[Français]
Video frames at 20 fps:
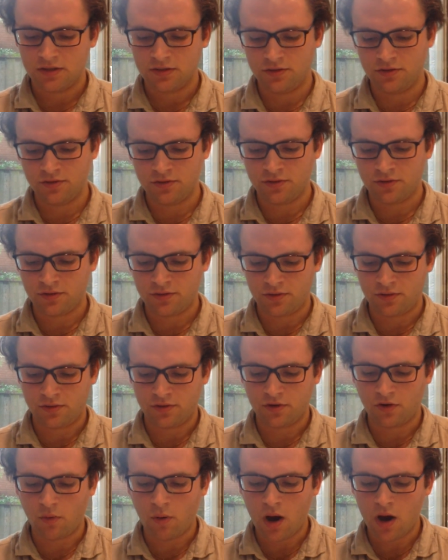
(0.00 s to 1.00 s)

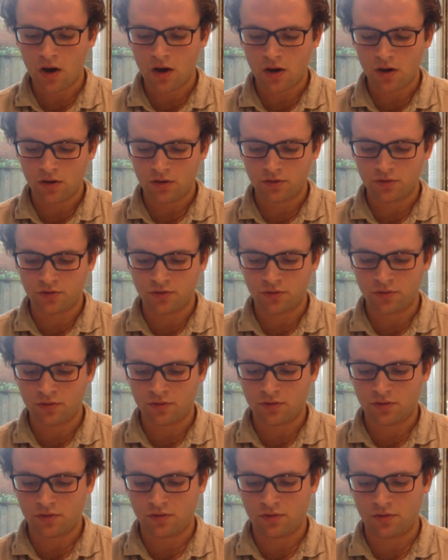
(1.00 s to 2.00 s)
de croire que
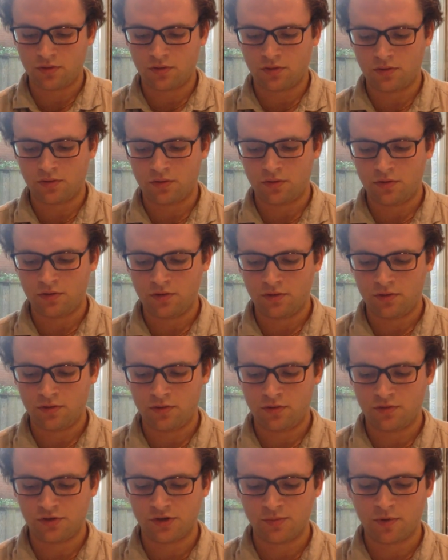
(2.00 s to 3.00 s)

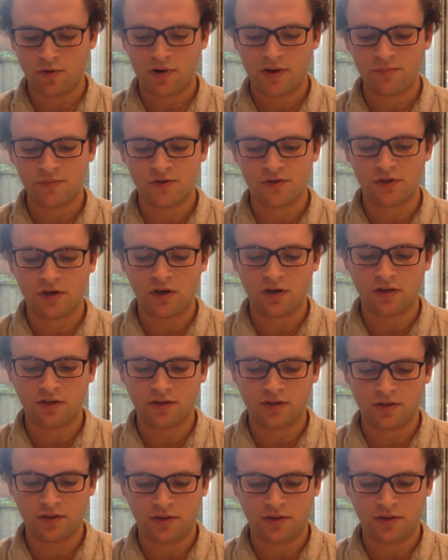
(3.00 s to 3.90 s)
ce problème sera